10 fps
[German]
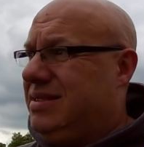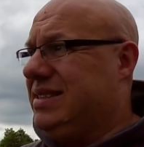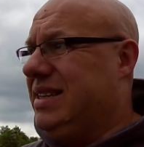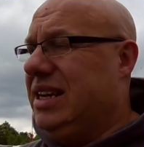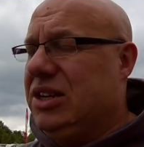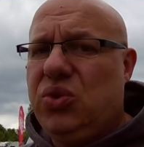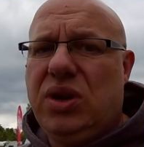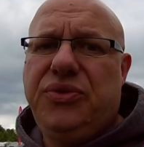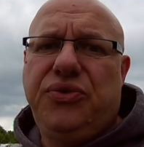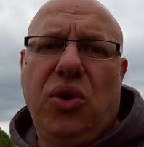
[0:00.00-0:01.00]
Das ging
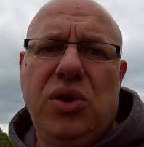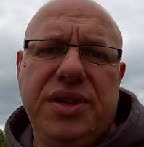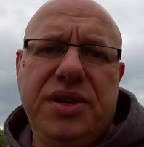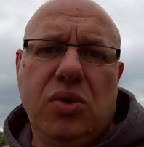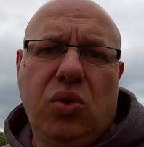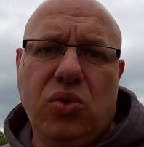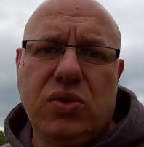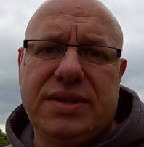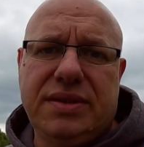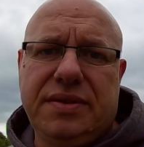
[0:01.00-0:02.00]
natürlich voll in die
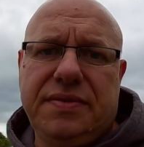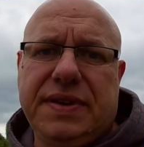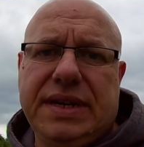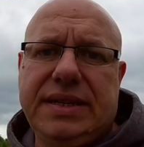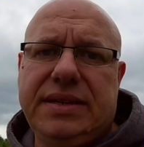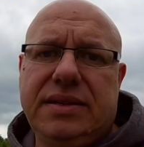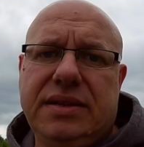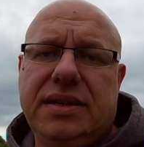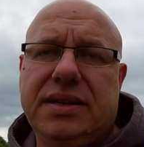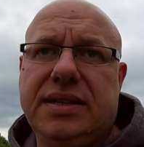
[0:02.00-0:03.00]
Hose,
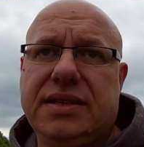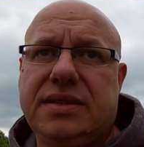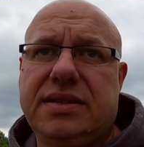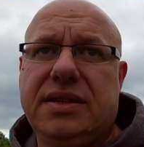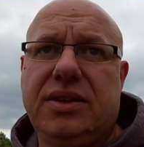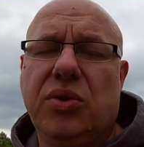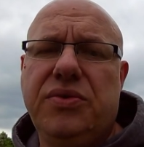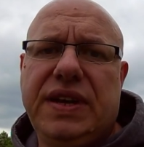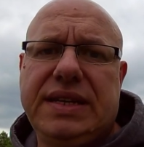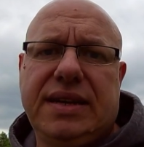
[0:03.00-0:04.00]
weil das äh,
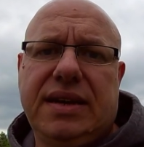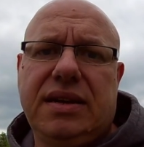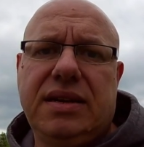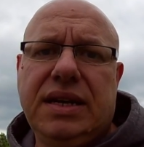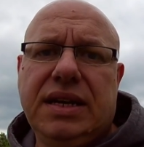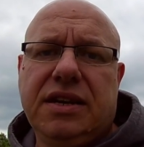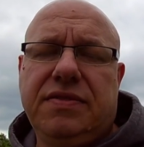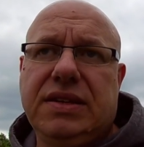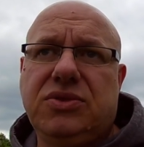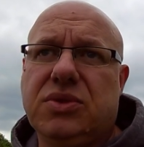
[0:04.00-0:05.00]
Unwetter
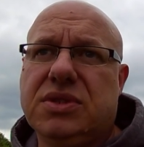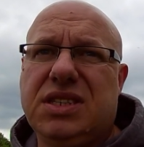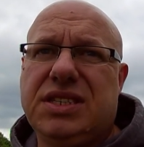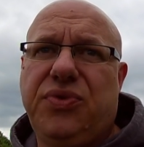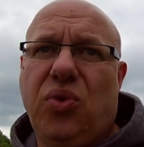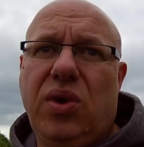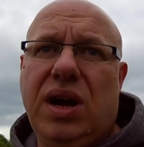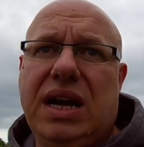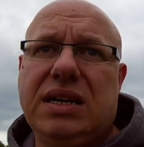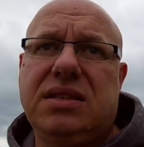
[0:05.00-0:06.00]
quasi uns
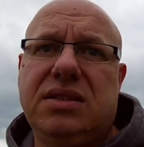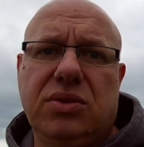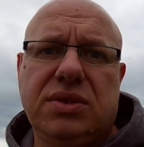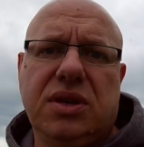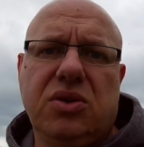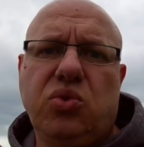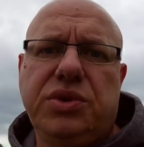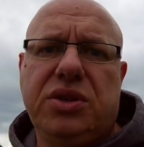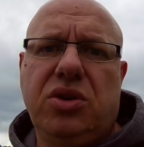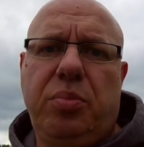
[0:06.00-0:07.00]
gezwungen hat, unsere
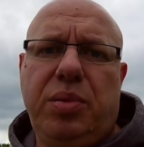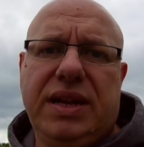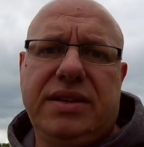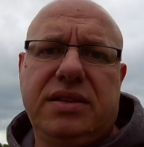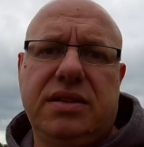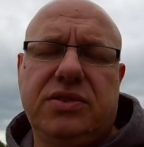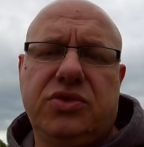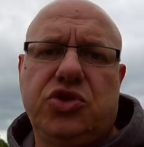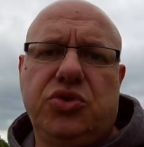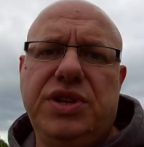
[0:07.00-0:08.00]
Route komplett äh,
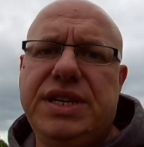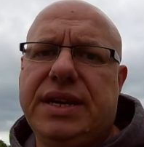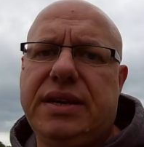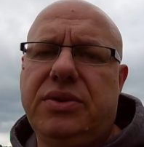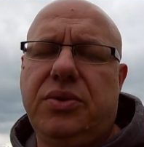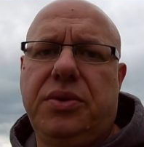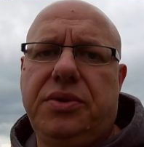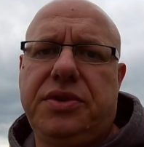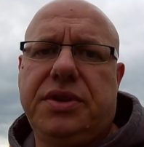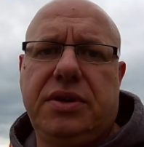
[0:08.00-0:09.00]
zu stornieren
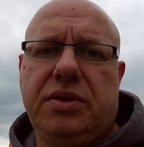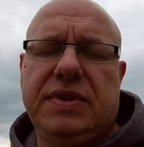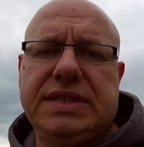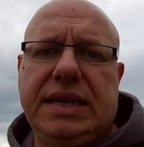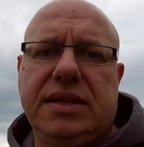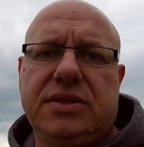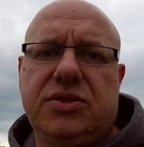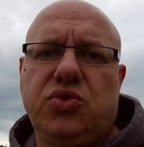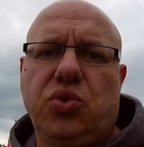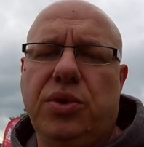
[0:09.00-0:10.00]
und, äh, und was anderes
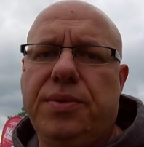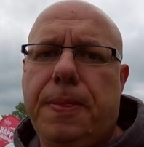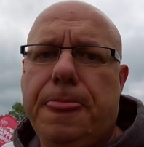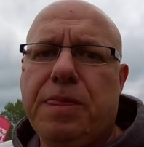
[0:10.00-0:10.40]
zu suchen.